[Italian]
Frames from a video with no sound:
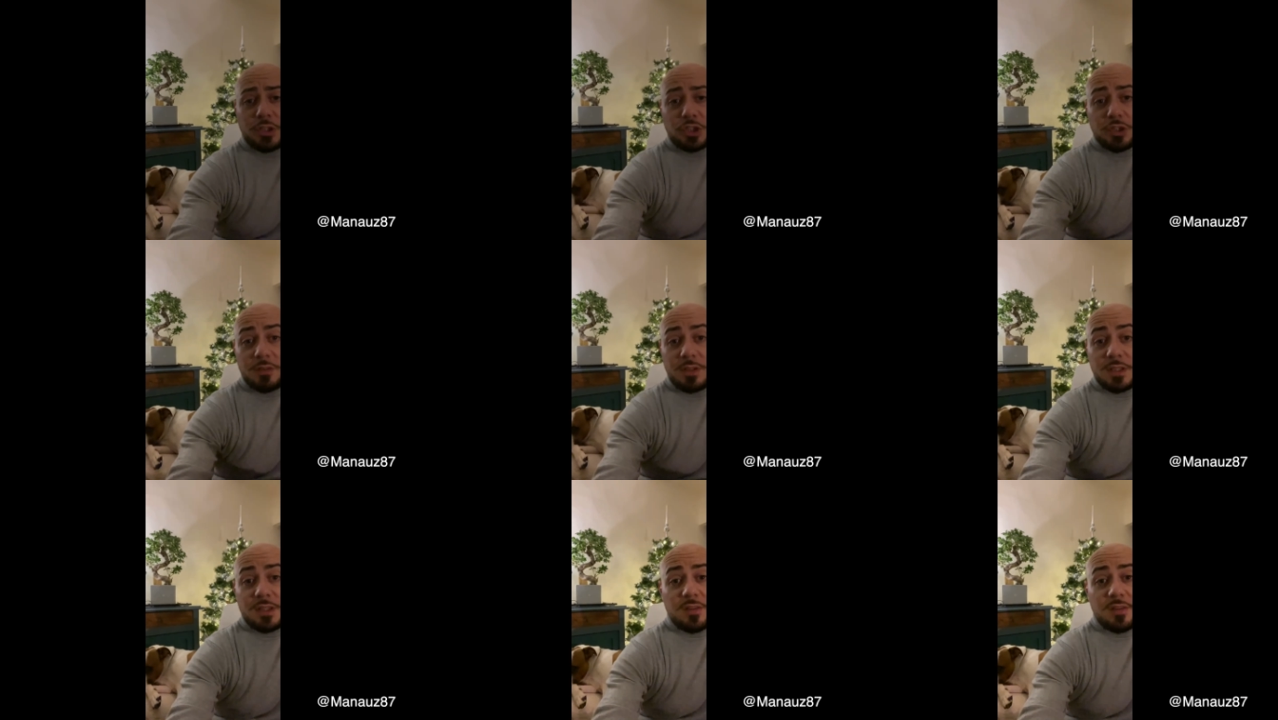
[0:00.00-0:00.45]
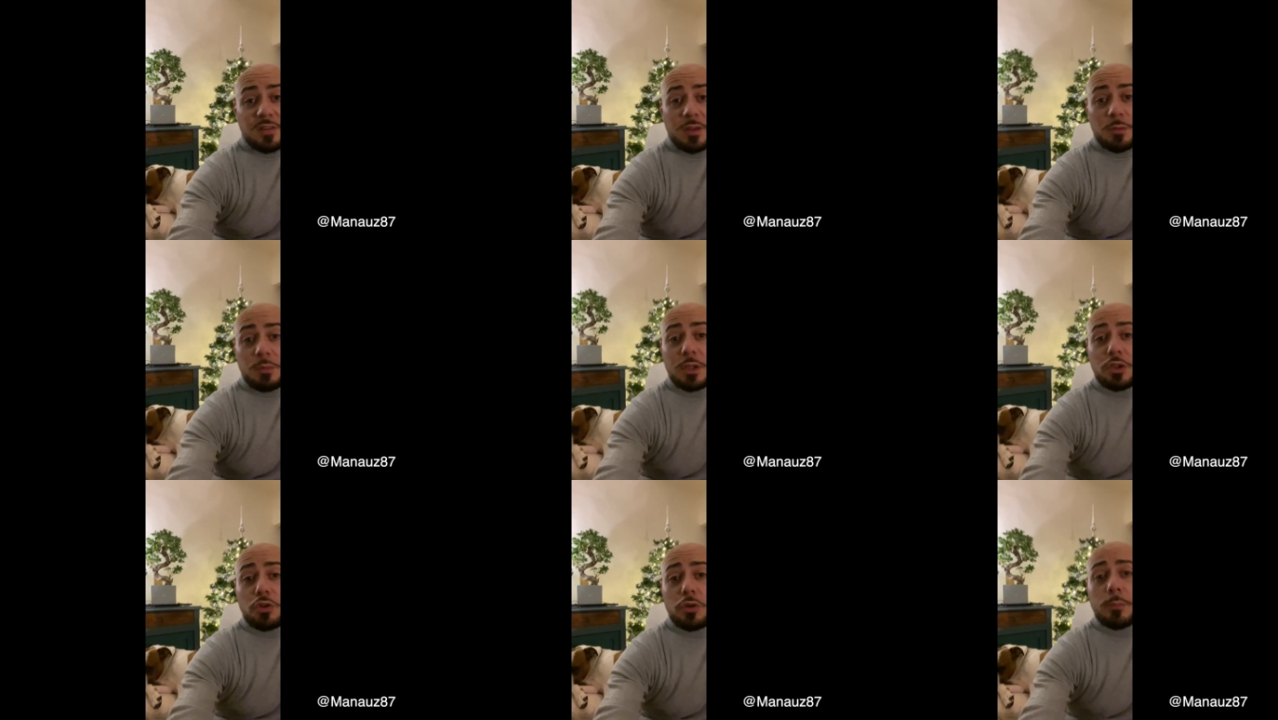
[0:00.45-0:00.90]
ci avete
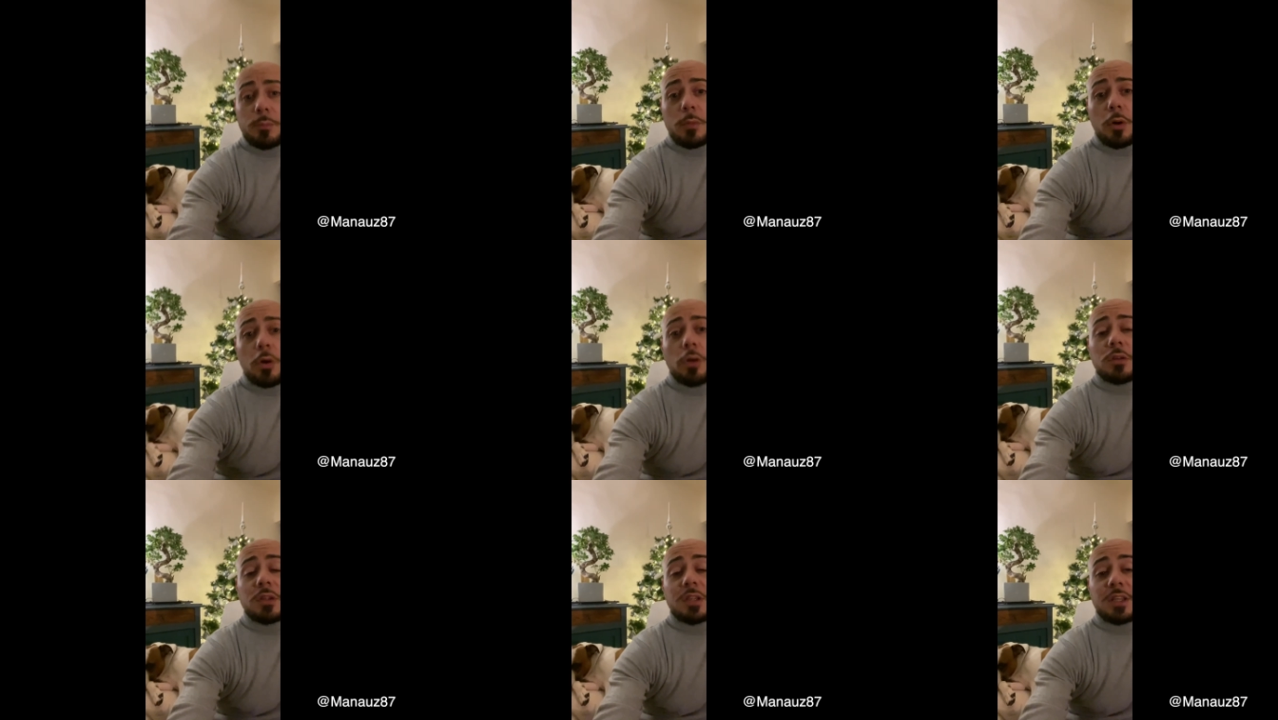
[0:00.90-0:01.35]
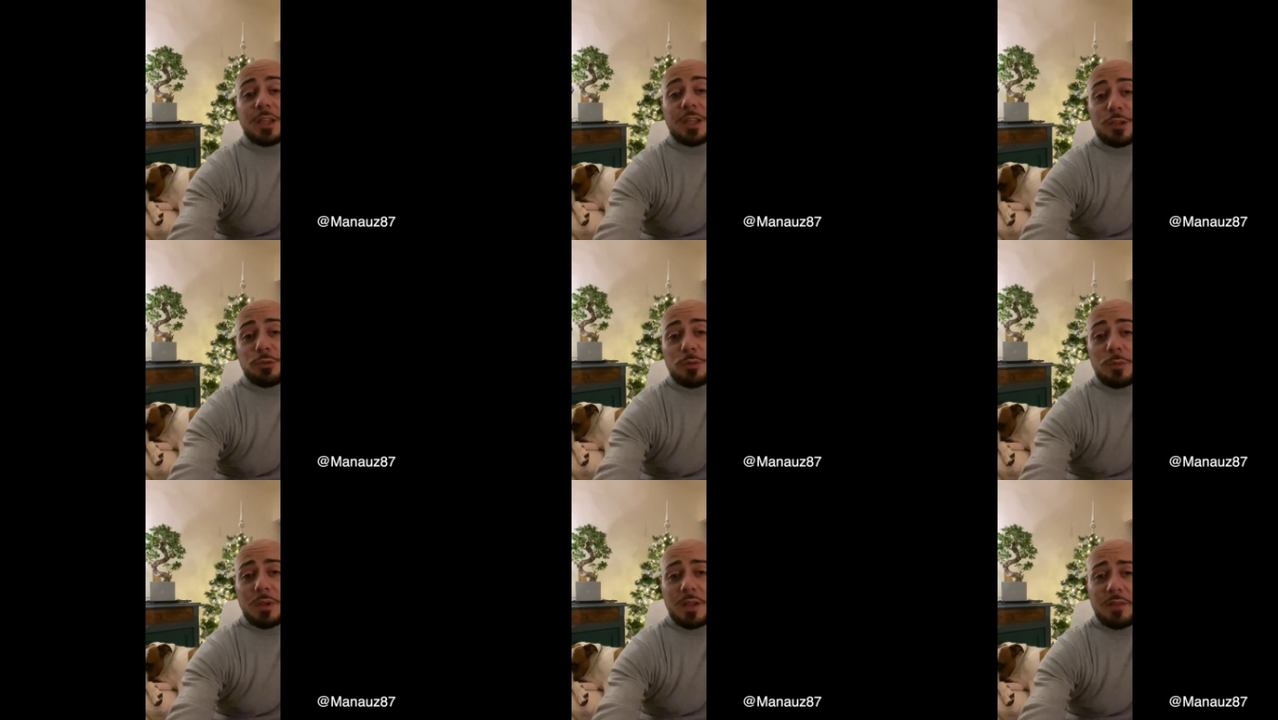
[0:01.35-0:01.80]
seguito in molti nel
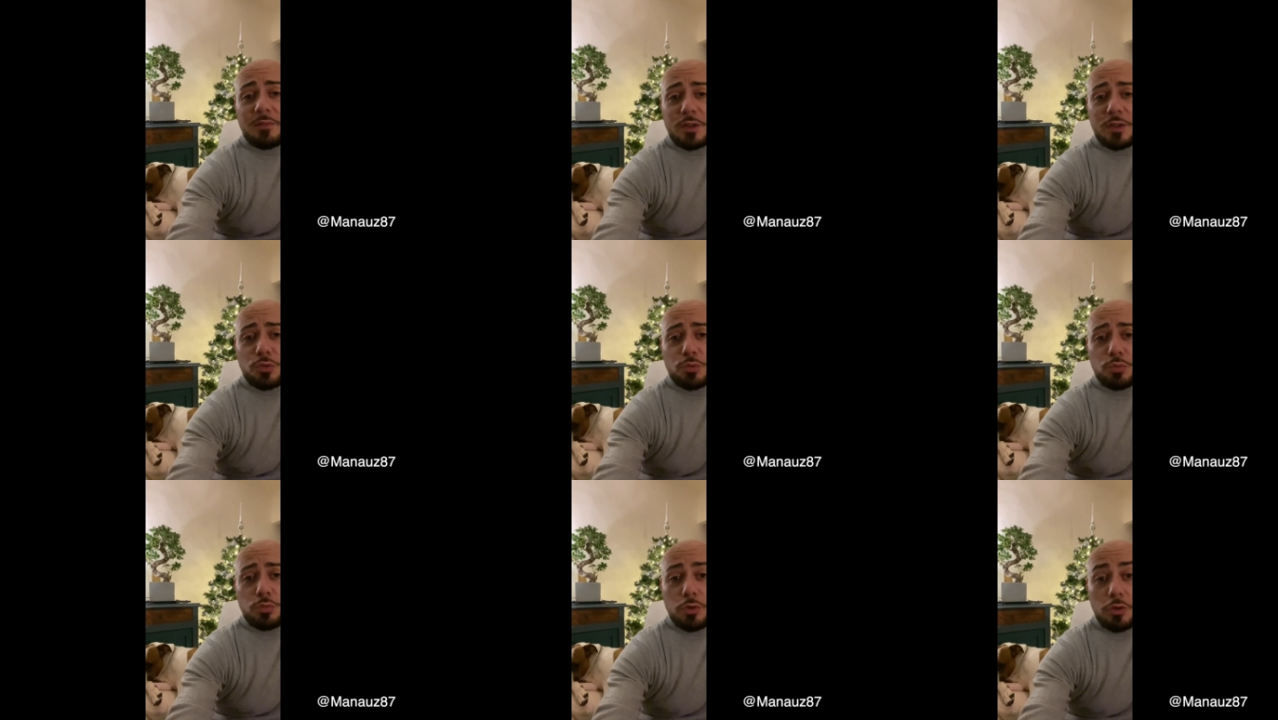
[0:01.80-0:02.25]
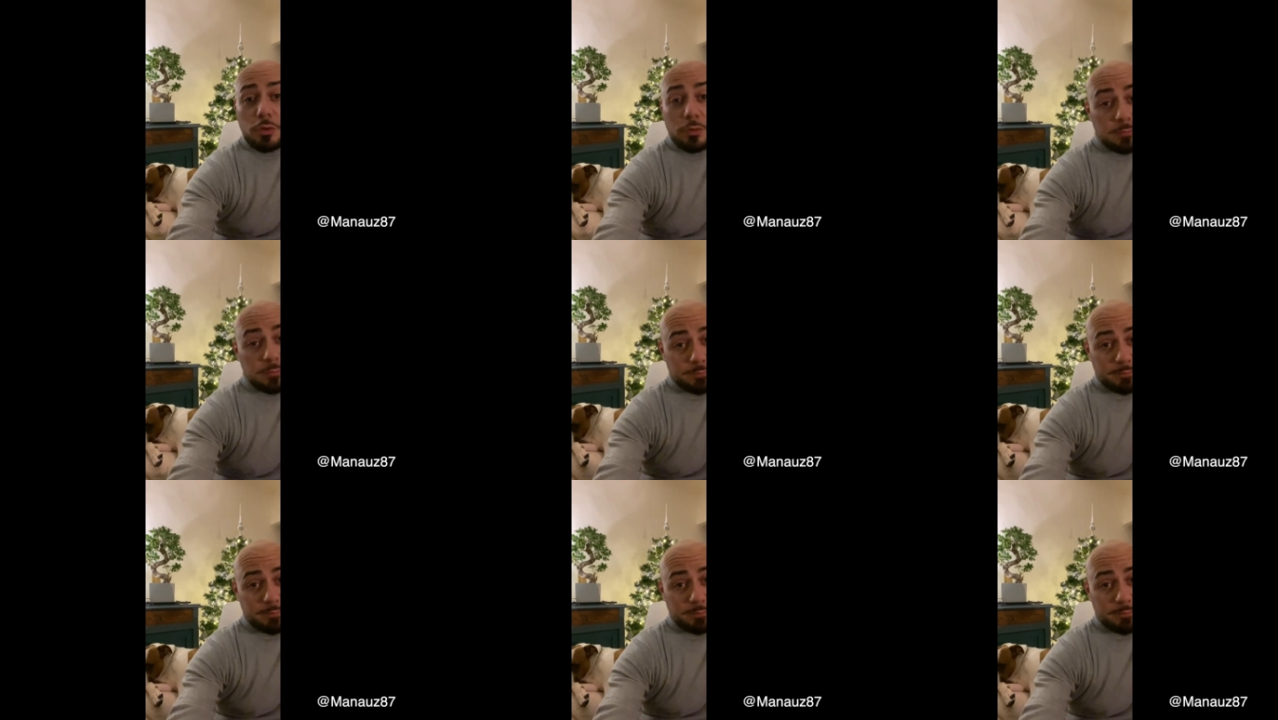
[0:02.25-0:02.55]
2021,